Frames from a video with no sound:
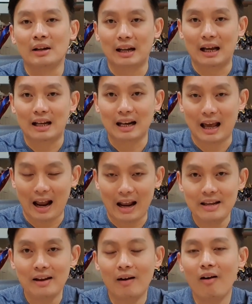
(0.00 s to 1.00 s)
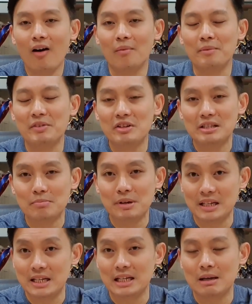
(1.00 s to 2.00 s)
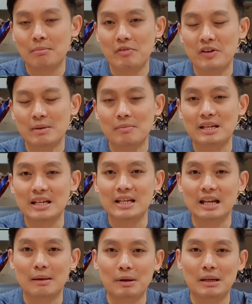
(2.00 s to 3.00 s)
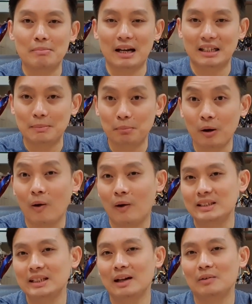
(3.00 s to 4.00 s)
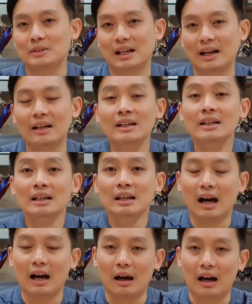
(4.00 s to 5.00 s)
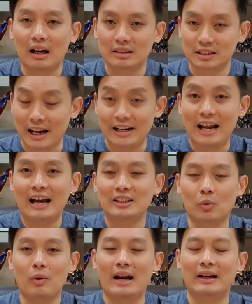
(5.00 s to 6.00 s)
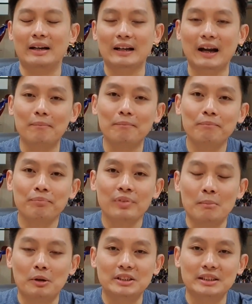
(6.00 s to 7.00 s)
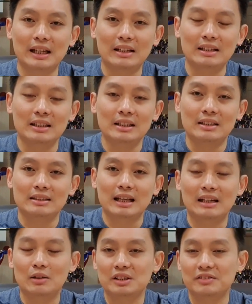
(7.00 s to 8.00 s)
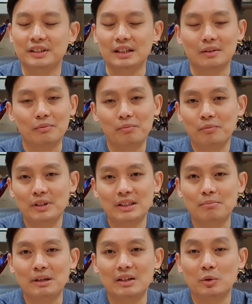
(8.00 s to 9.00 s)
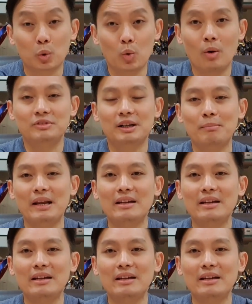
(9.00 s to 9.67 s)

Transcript: นะหลายยี่ห้อมีวิตามินดีและมีวิตามินอ e ีในปริมาณที่พอที่เราจะใช้ได้ต่อวันนะครับ เพราะฉะนั้นถ้าเราจะเสริมวิตามินรวมสักเม็ด